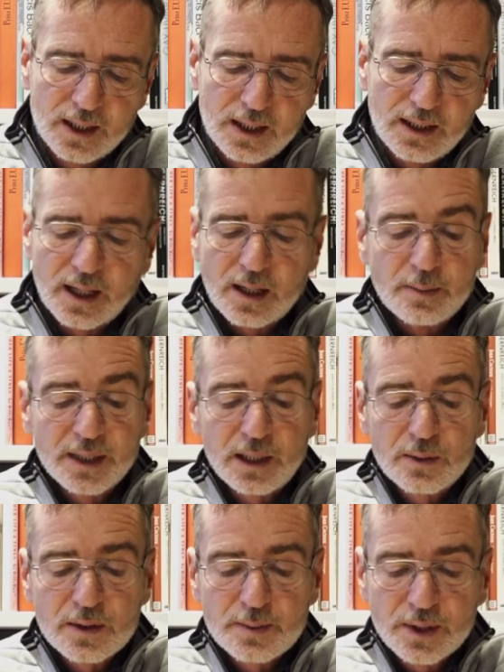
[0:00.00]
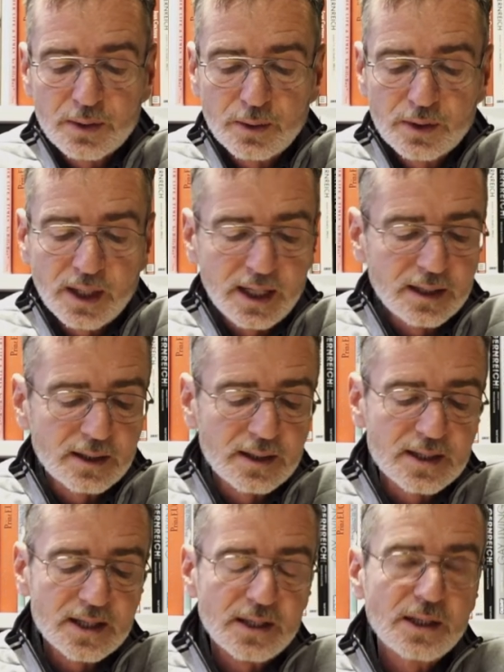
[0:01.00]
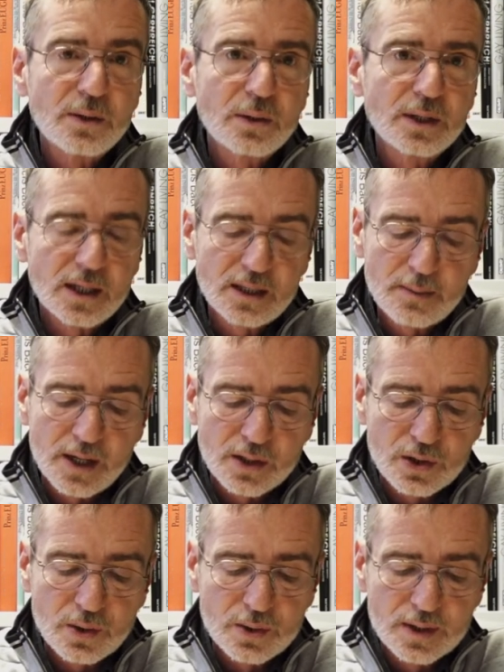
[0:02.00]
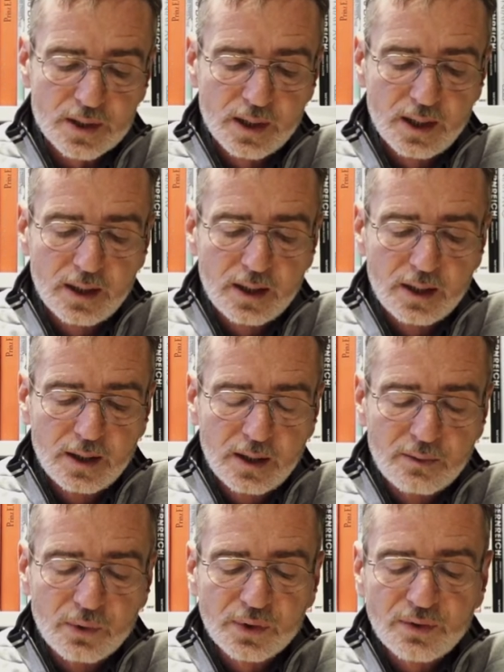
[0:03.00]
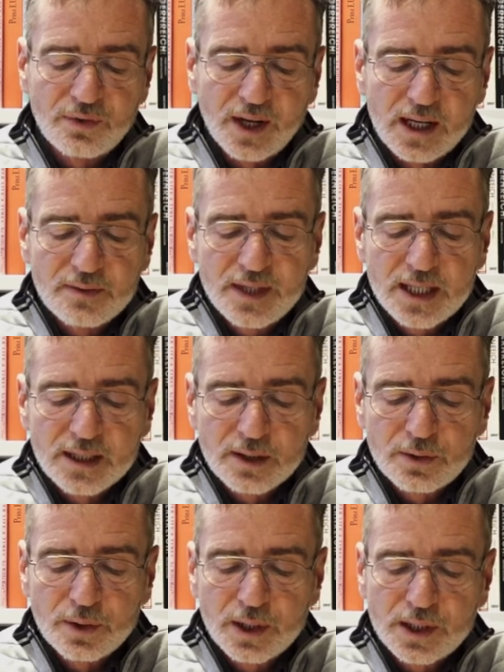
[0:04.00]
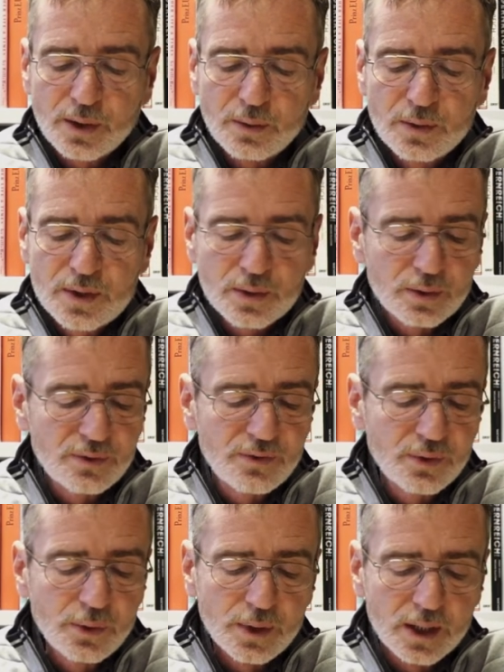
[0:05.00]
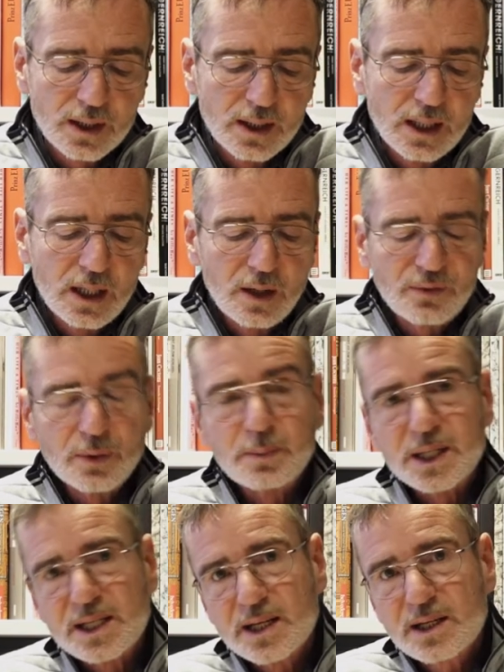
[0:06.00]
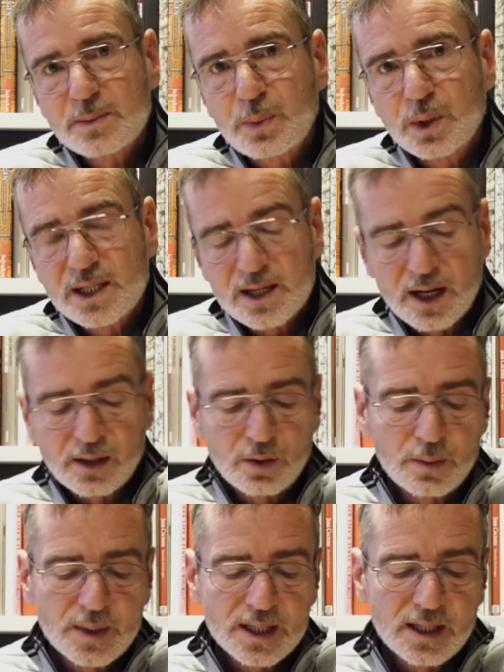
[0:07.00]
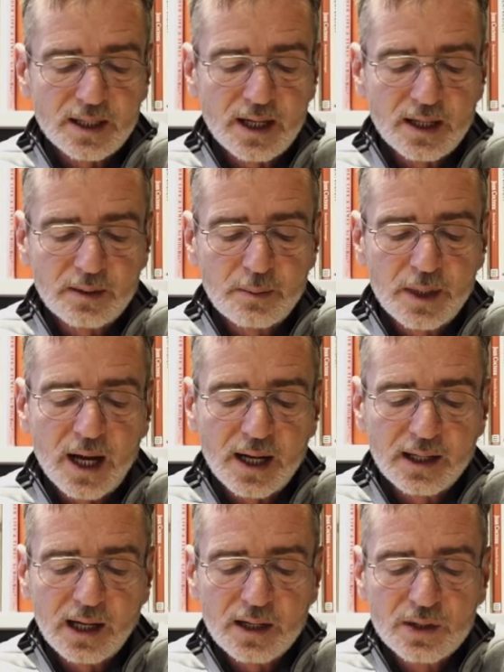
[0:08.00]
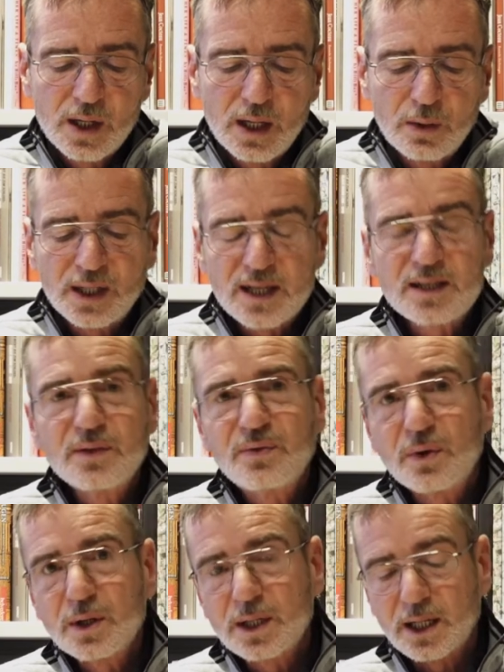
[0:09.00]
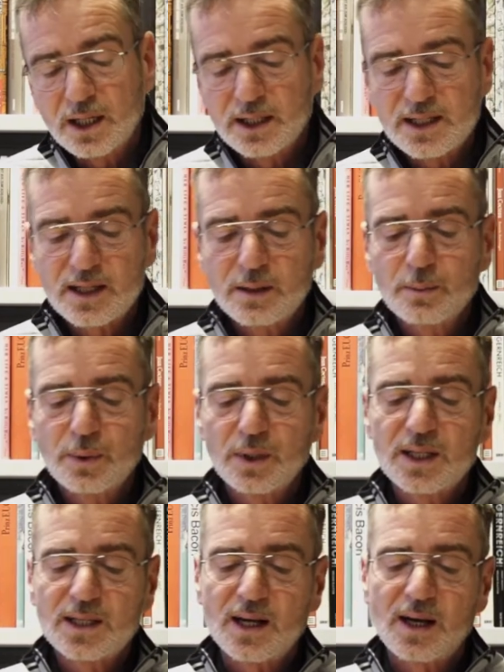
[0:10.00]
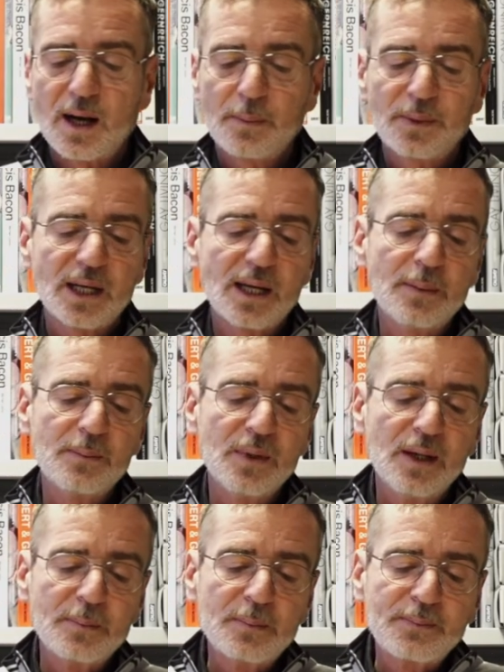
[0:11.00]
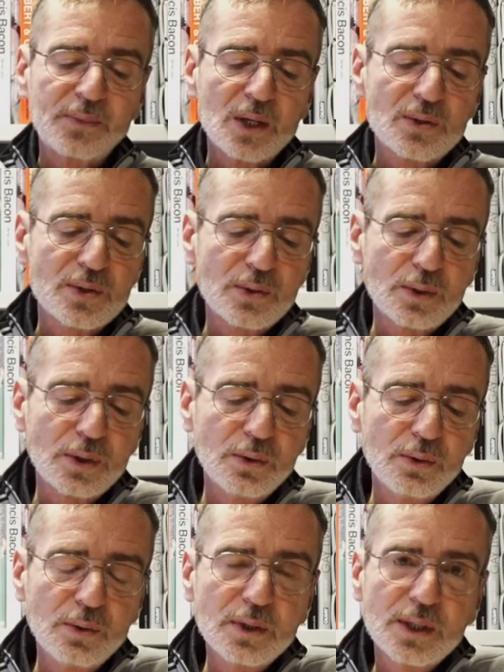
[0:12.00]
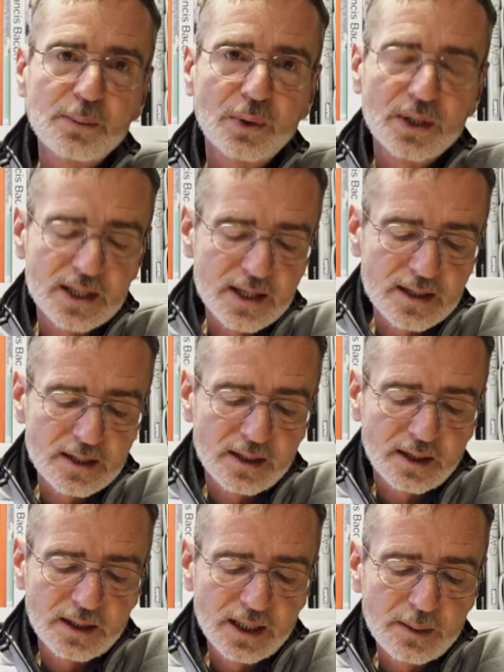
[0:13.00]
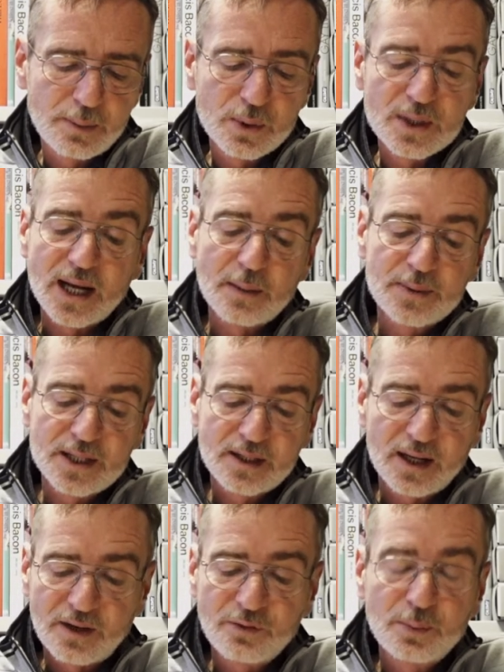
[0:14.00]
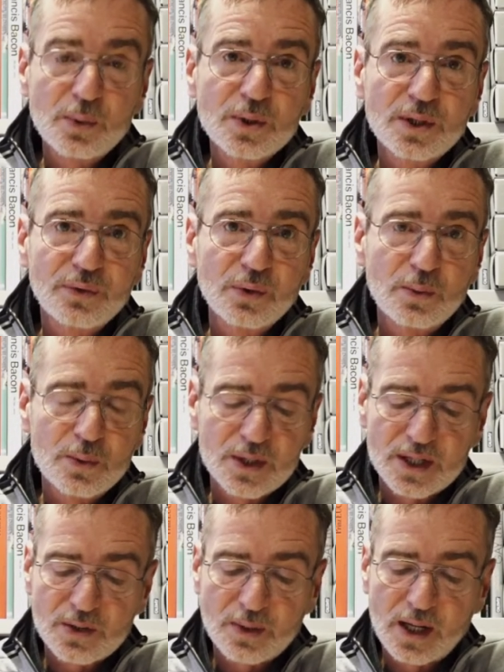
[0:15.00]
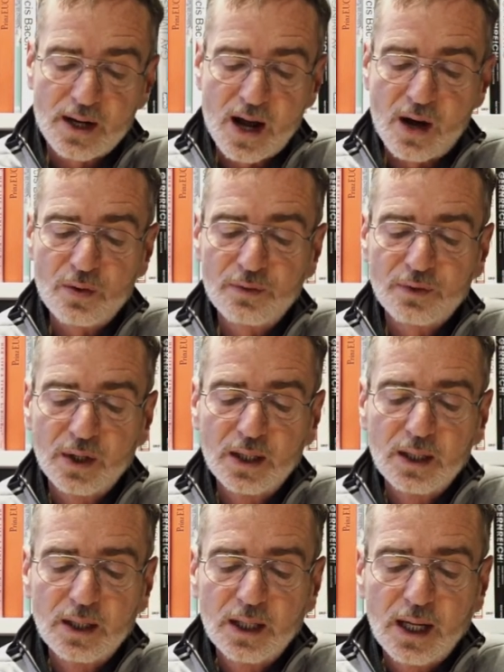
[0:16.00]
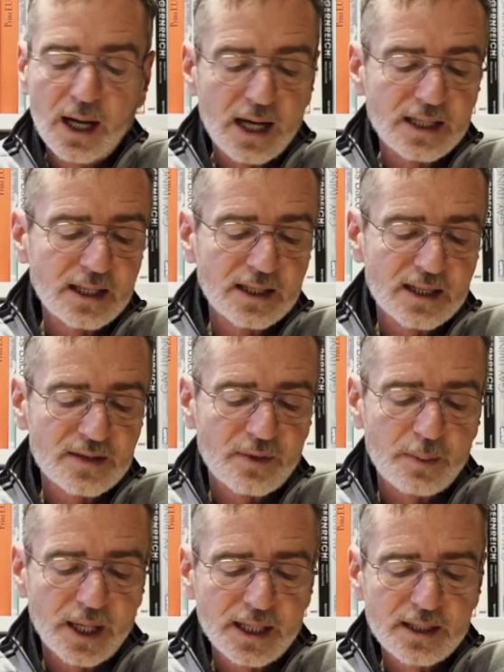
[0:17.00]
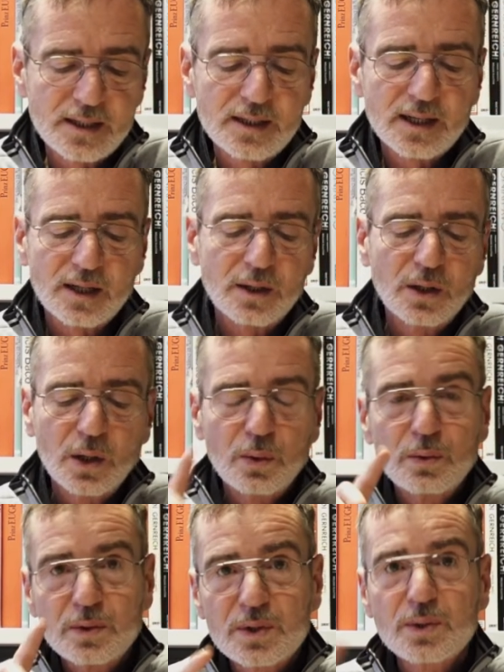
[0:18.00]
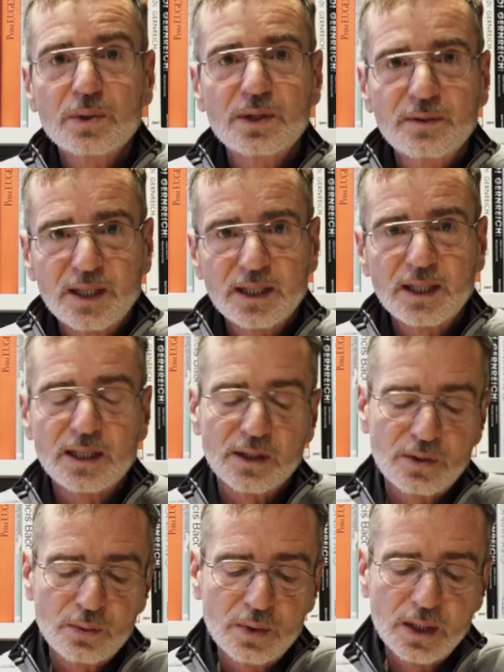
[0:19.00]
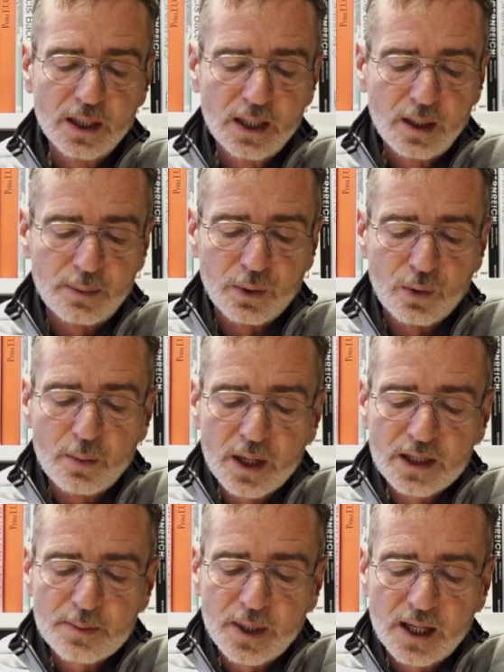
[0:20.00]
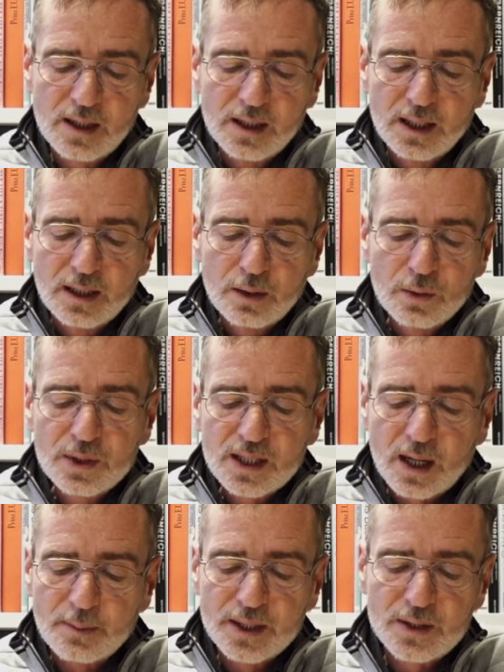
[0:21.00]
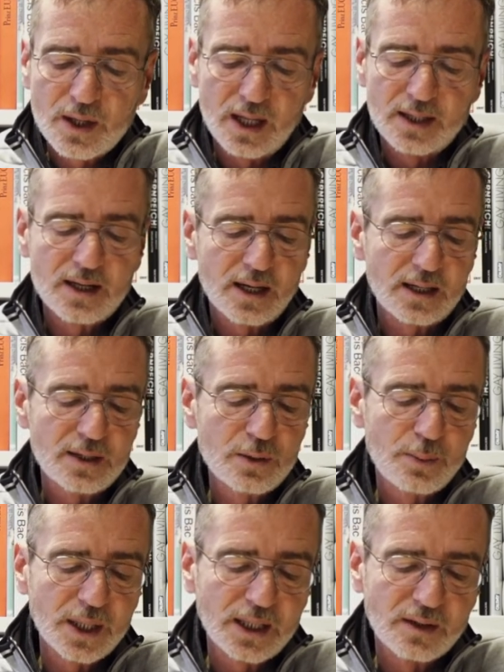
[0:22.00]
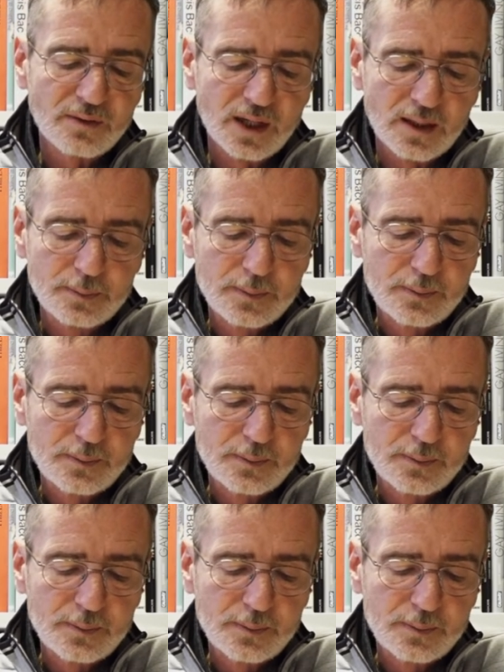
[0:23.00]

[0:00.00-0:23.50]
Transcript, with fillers: Ihre Ermittlungsmethoden änderten sich jedoch nach dem Anschluss wurden Fälle widernatürlicher Unzucht früher von Bezirkspolizeikommissariaten behandelt und erst in Folge an die Sittenpolizei abgegeben, so suchten nun die Polizisten der Kripo selbst Treffpunkte von Homosexuellen auf, an denen das Verbrechen der Unzucht wider die Natur beobachtbar und damit zur Anzeige zu bringen war.